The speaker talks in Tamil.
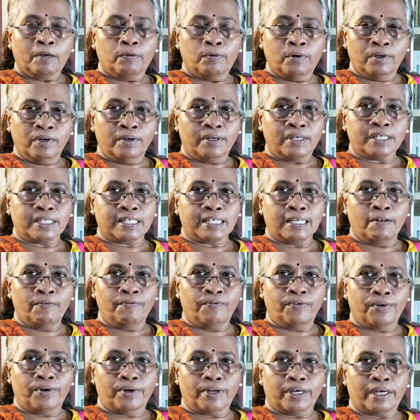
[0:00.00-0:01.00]
உங்களோட
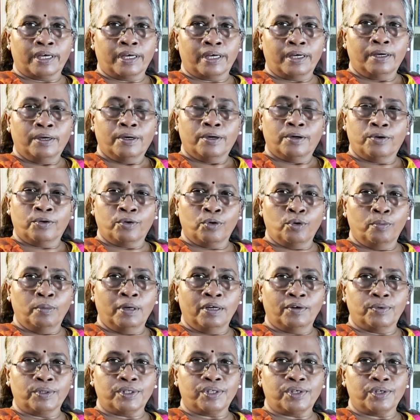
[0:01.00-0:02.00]
செல்ஃபோனை ரூமில்
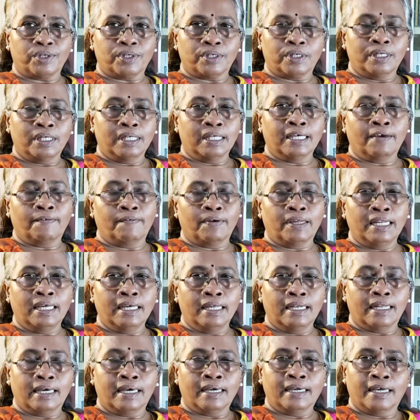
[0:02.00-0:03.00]
வச்சுட்டு நீங்கள்
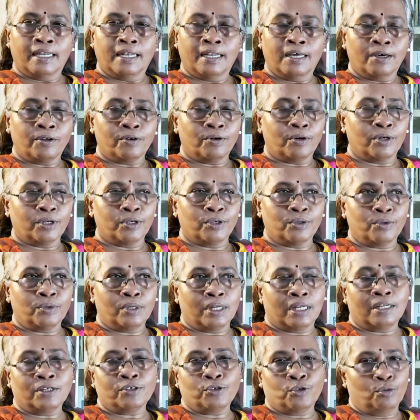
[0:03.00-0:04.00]
வெளியில் எல்லாரோடையும்
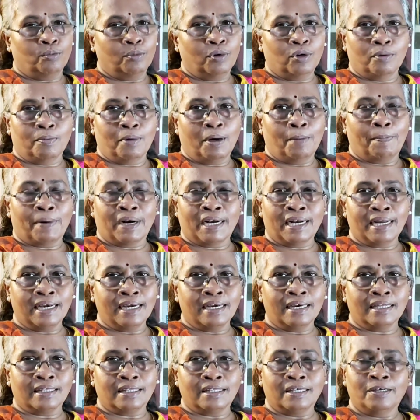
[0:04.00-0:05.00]
நல்லா சுமூகமாக
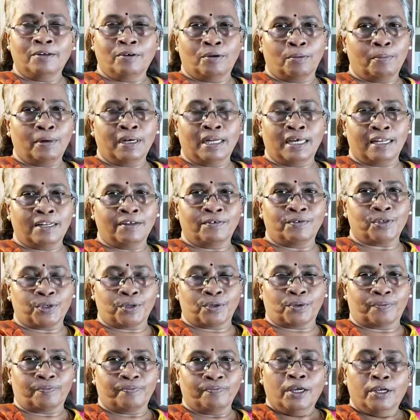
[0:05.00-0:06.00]
பழகிறது ரொம்ப நல்ல
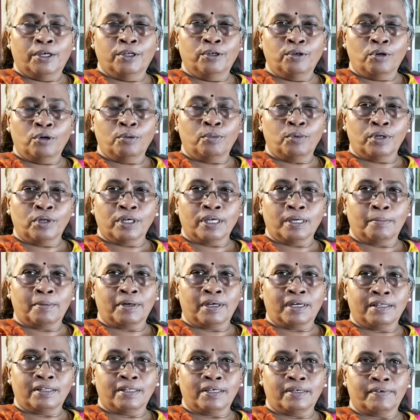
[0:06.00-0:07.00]
விஷயம் இன்னொரு
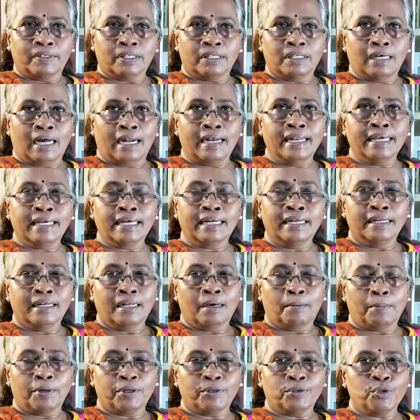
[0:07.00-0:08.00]
முக்கியமானது வந்து அடிக்கடி
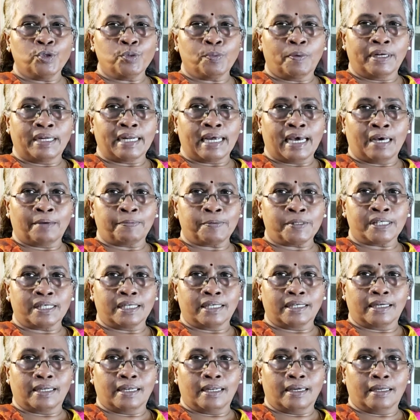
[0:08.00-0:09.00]
நம்ம யூஸ் பண்ணுற ஆப்ஸ்
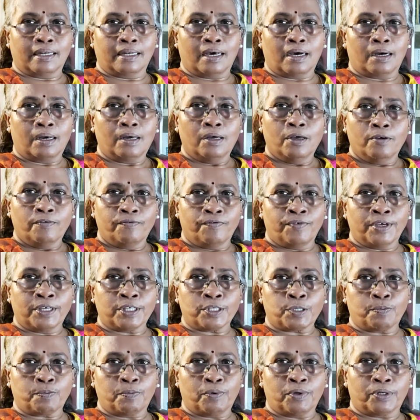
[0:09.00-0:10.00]
இருக்குது இல்லைங்களா
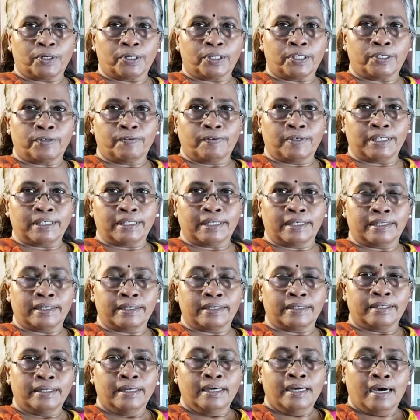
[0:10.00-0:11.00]
ஃபேஸ்புக்கு ட்விட்டரு
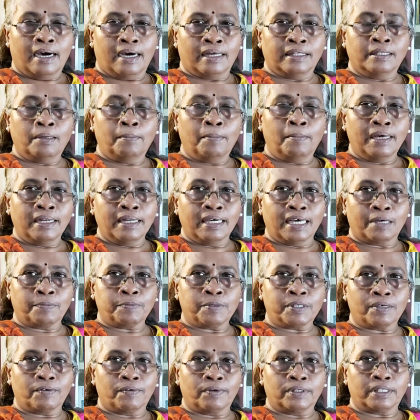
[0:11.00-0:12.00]
அந்த மாதிரி
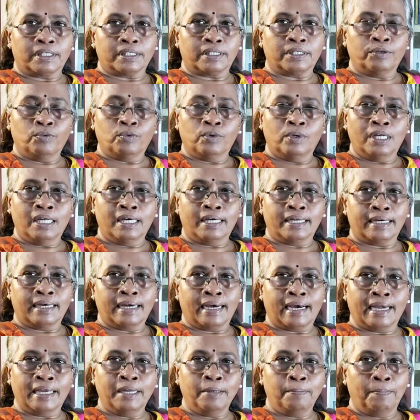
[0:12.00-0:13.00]
ஆப்ஸை வந்து உள்ளார
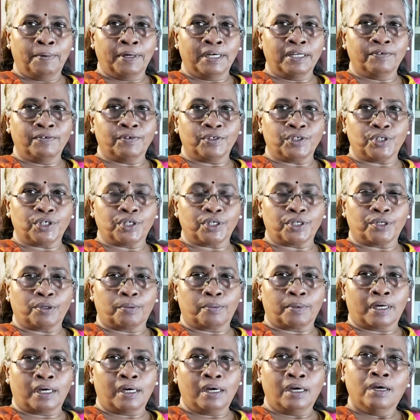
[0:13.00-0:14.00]
ஹைட் பண்ணி
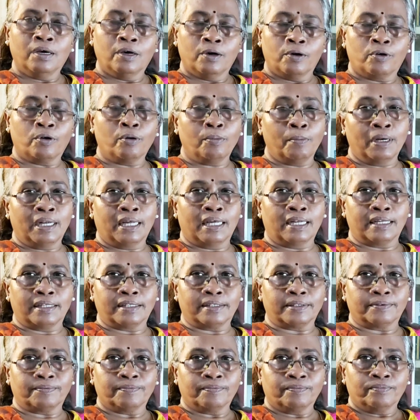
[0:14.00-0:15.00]
வச்சுக்கிட்டோம்னா ரொம்ப
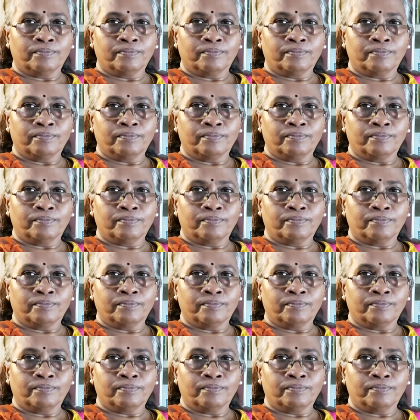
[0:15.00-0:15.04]
நல்லது